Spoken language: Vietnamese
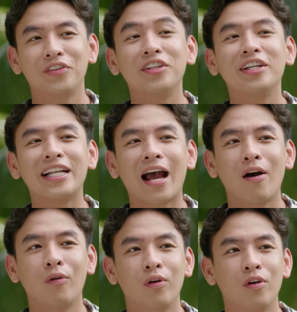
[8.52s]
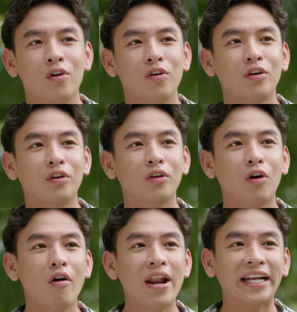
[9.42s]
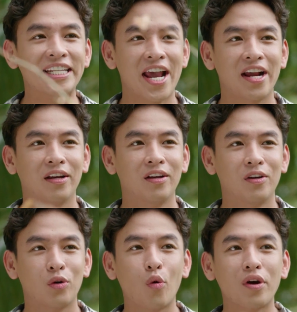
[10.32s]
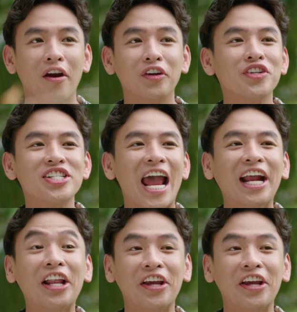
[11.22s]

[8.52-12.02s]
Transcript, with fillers: Chứ sao? Có Đại Trang, cuộc đời tươi sáng